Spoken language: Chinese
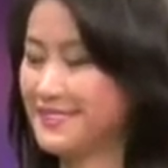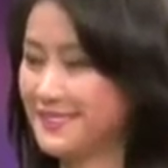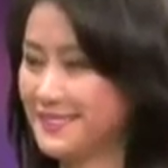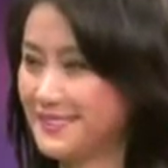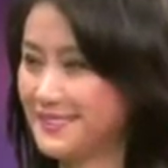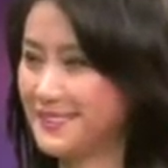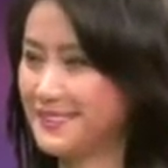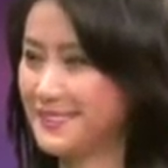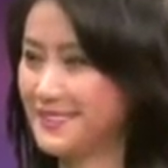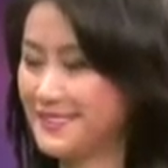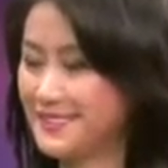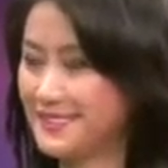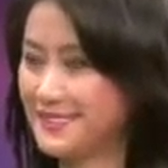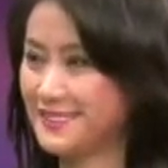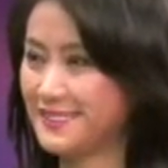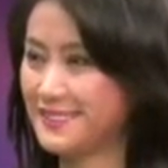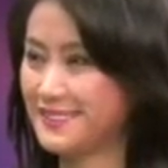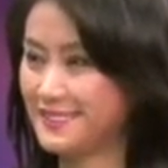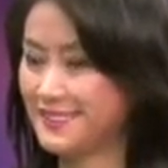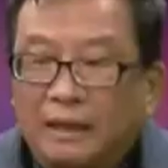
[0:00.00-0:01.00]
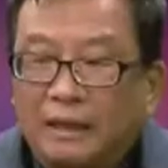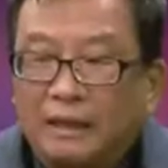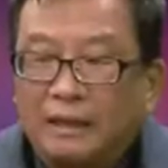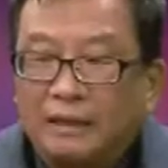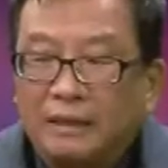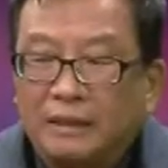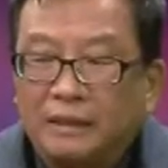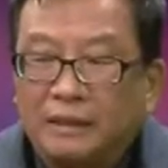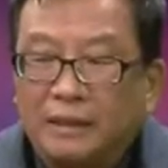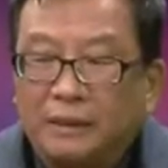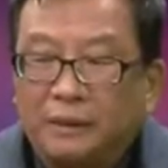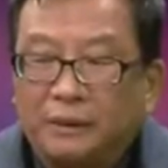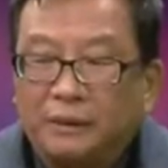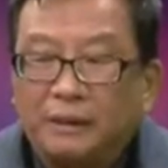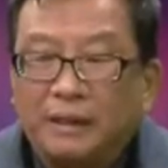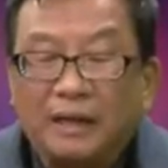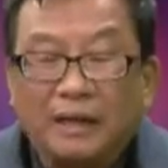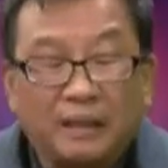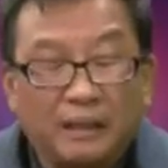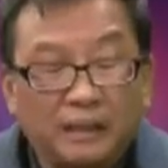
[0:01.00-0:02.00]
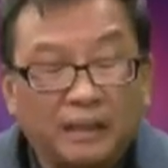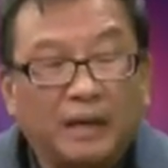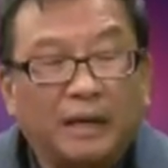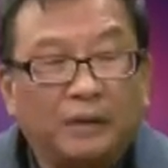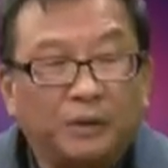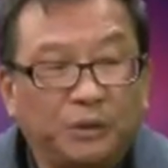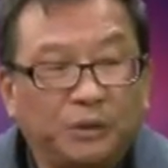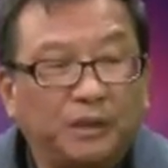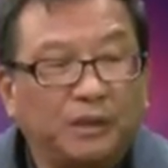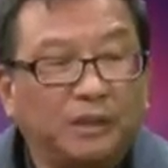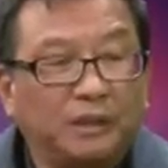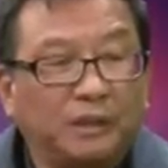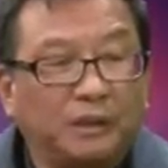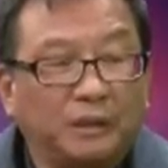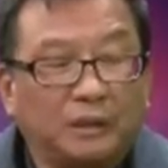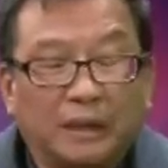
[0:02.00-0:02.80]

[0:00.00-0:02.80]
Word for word: 梅兰芳的伟大呢，是在于他一个爱学习。